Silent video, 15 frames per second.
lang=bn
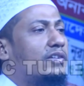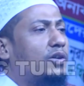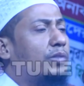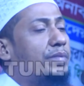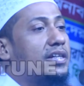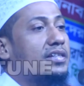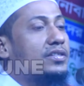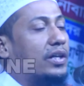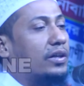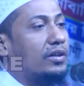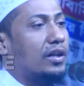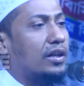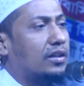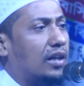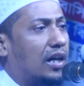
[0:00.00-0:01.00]
নবী
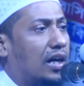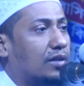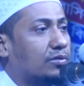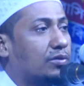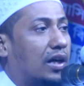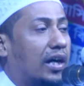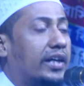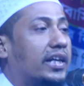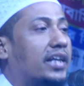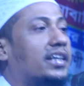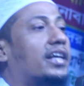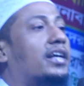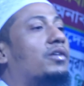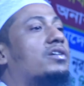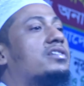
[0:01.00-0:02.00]
সাল্লাল্লাহু
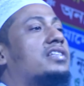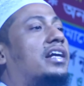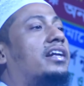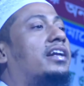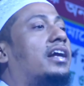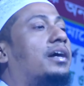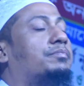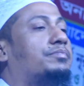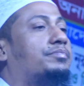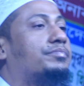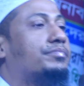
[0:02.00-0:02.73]
আলাইহি ওয়াসাল্লাম